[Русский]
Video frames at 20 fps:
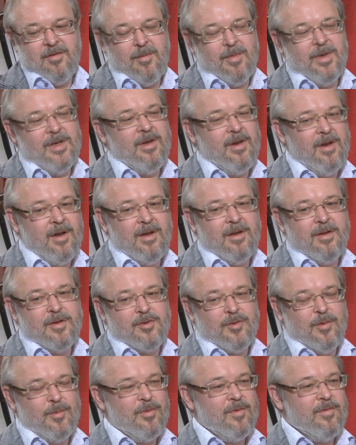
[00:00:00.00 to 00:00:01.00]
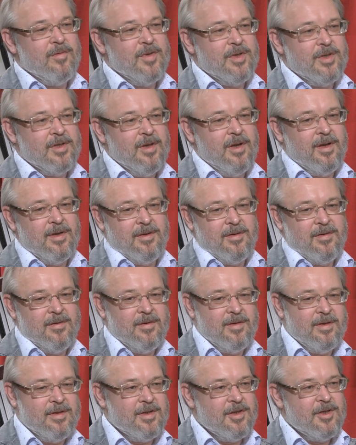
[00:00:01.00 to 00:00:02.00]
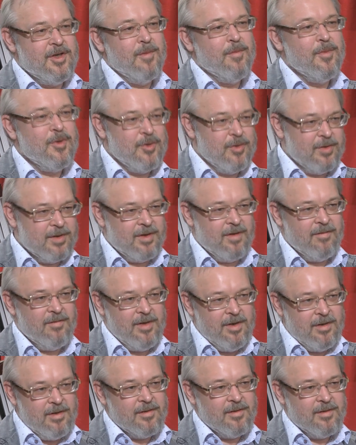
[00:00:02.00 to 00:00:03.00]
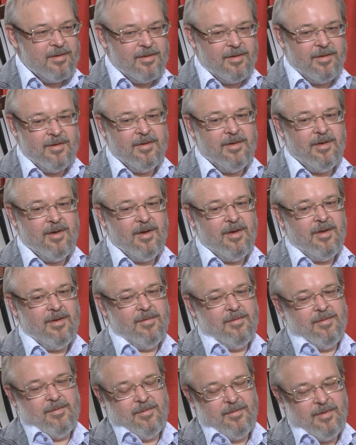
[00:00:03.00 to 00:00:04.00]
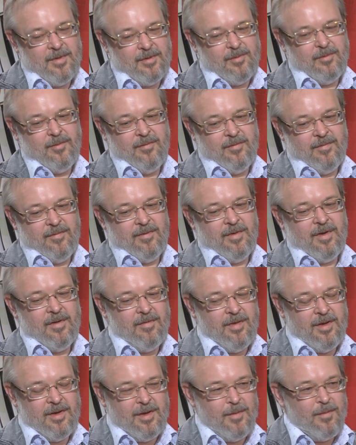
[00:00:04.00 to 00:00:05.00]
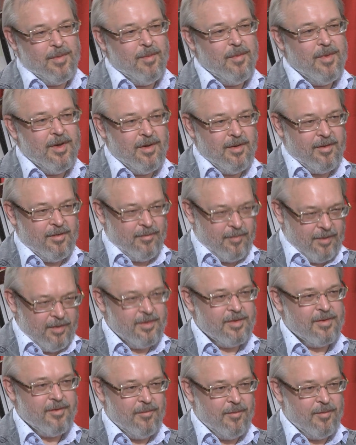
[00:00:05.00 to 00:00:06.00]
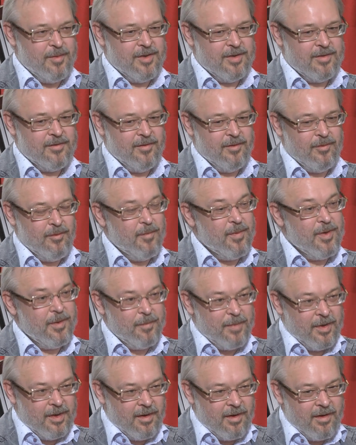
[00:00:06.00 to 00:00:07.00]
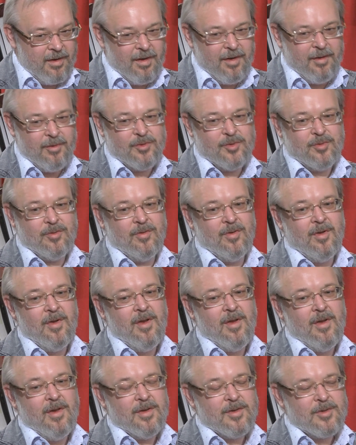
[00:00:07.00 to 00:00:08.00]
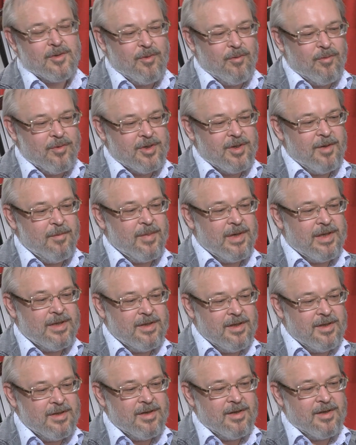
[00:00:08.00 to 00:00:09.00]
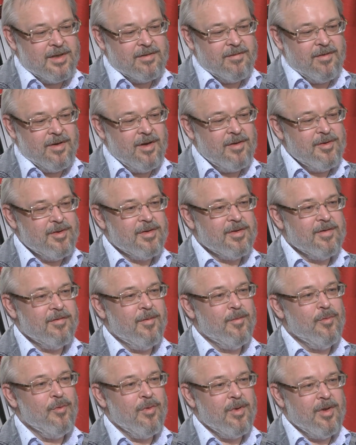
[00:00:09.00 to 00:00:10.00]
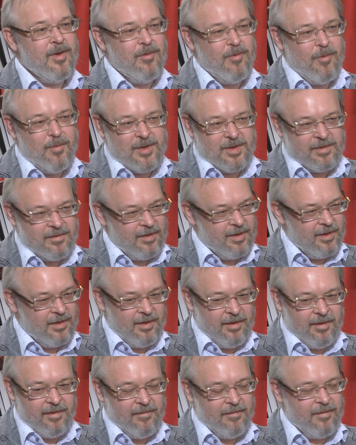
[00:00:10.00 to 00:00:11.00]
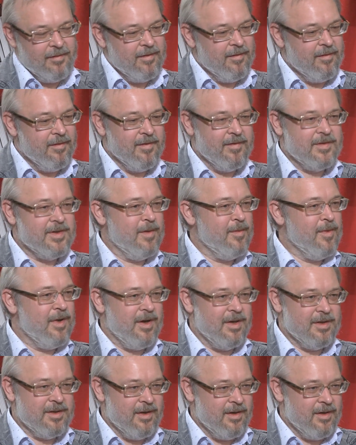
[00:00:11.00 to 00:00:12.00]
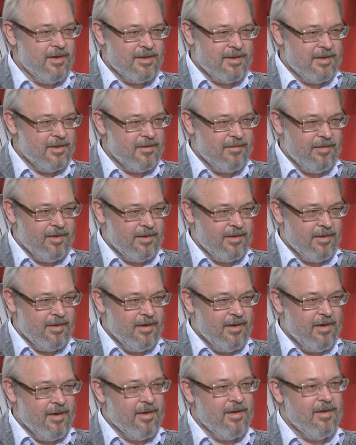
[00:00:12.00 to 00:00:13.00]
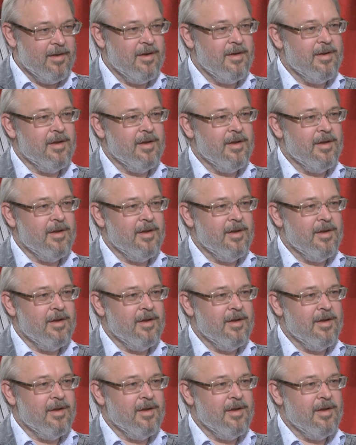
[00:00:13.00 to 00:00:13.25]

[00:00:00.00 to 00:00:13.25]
материала, чтобы утверждать, с чем еще сравнить, Э, я готов говорить на примере украинского общества, но предполагаю, что схожие процессы разворачиваются во многих обществах и э, в самых разных концах света. Давайте Навер...